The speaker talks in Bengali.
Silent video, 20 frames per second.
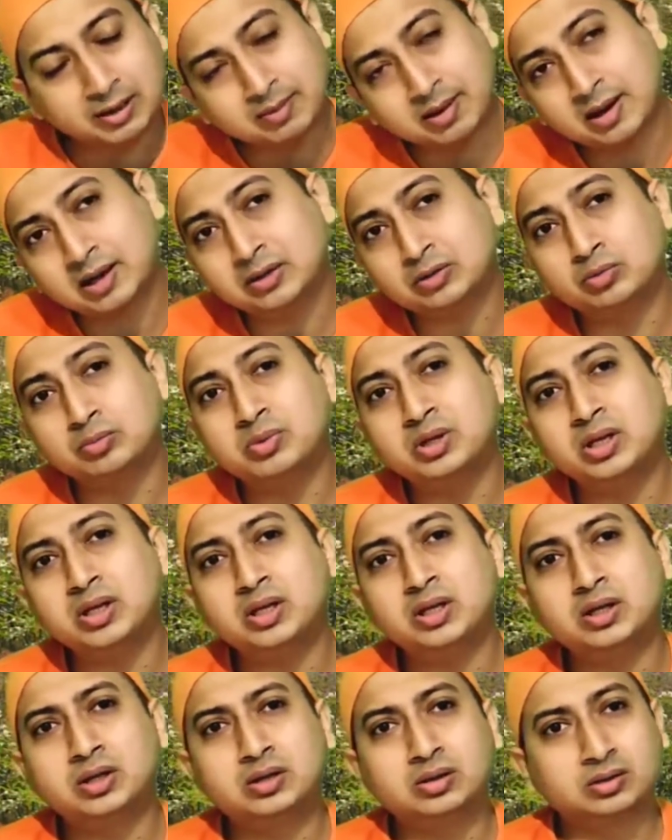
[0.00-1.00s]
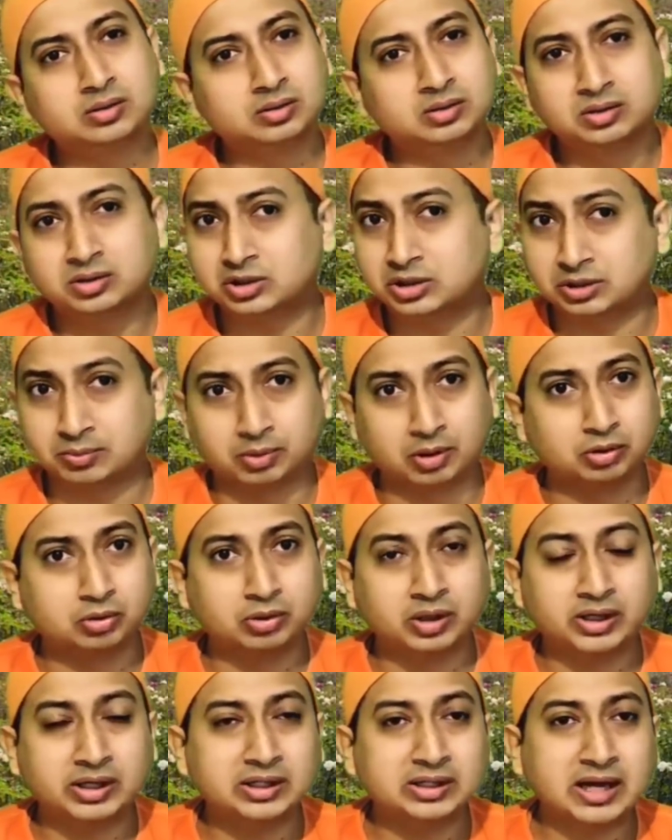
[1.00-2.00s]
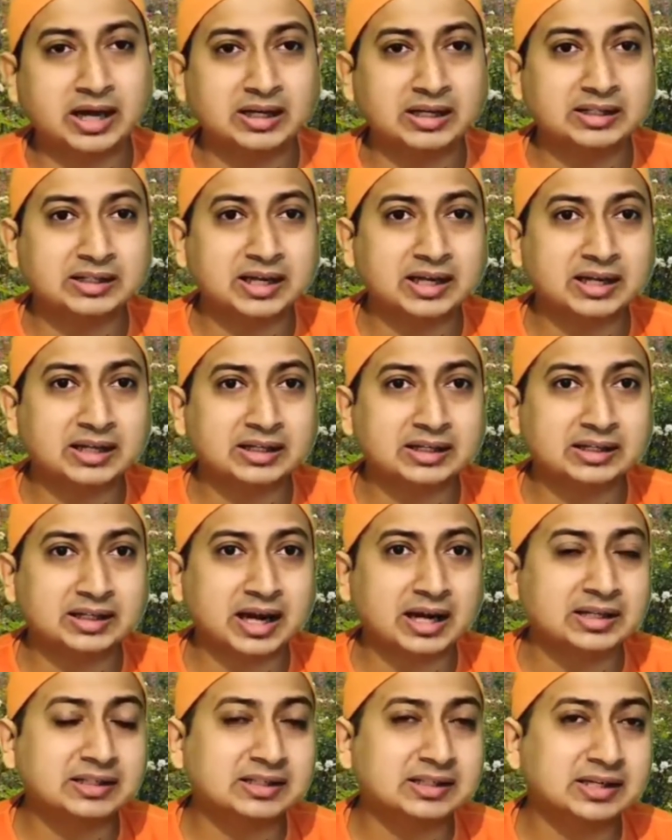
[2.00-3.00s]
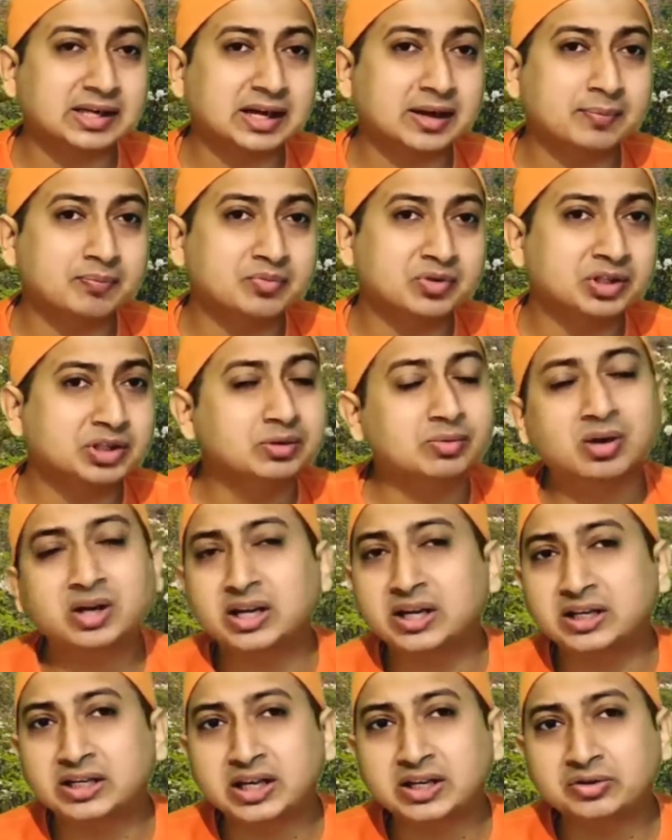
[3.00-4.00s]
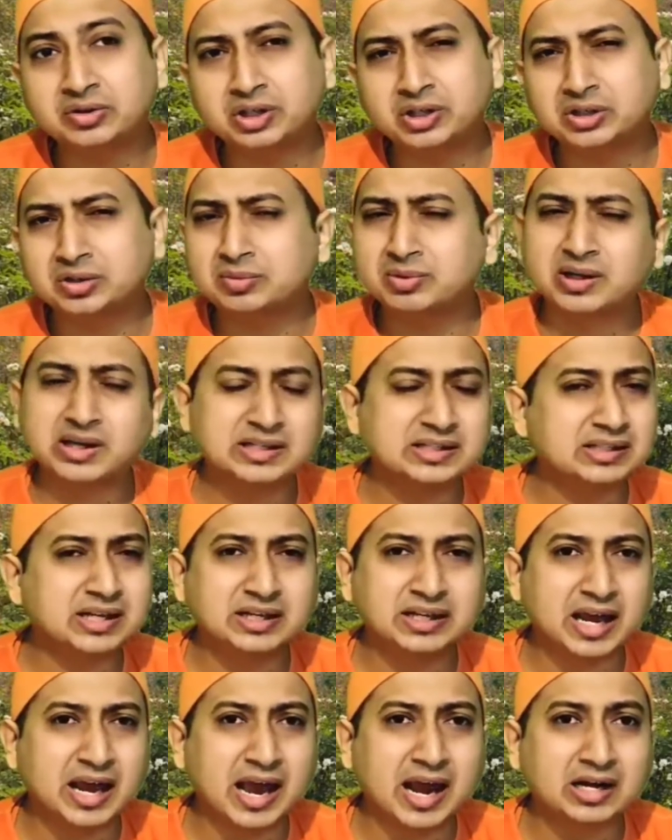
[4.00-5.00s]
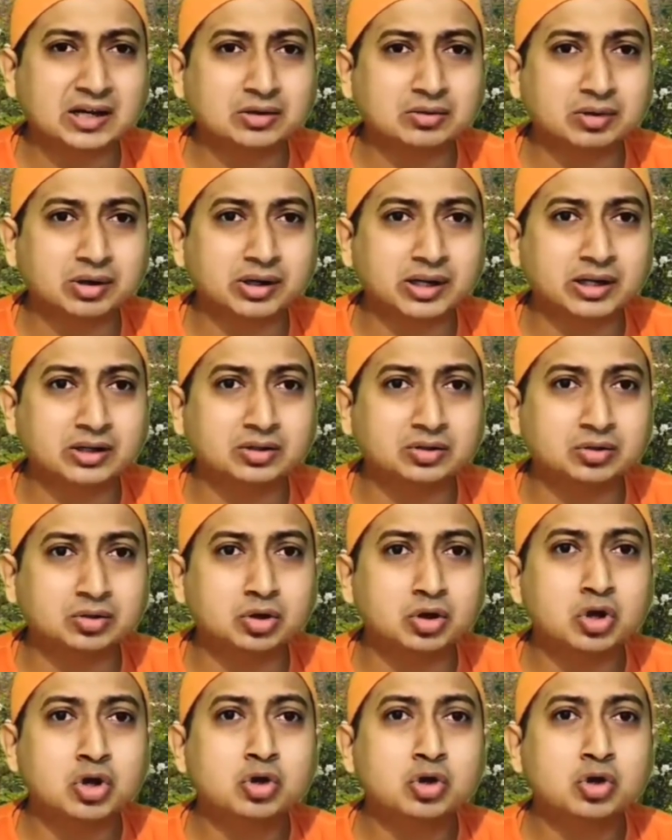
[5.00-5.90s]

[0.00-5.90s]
এইবার তুমি জীবন তো এগিয়ে দাঁড়িয়ে যা থাকছে না জীবন এগিয়ে চলেছে তুমি কনস্ট্যান্ট অ্যাক্ট করে যাচ্ছ